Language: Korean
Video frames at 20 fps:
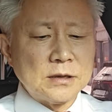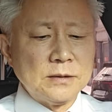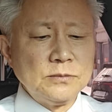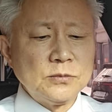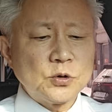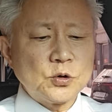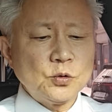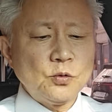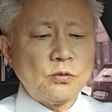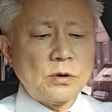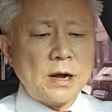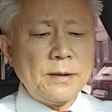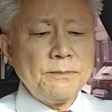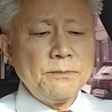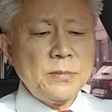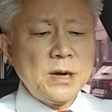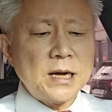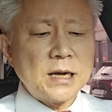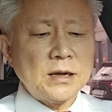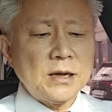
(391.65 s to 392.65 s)
금수
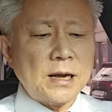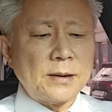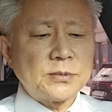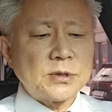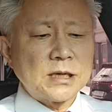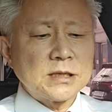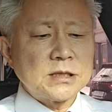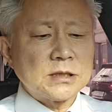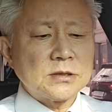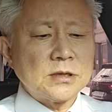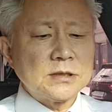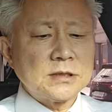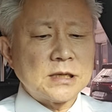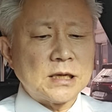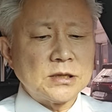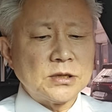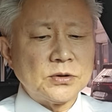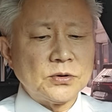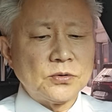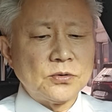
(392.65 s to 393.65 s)
완박에 앞장섰던
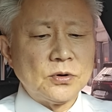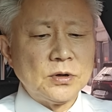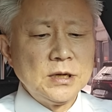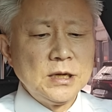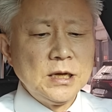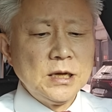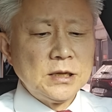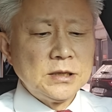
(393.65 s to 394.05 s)
자들이고,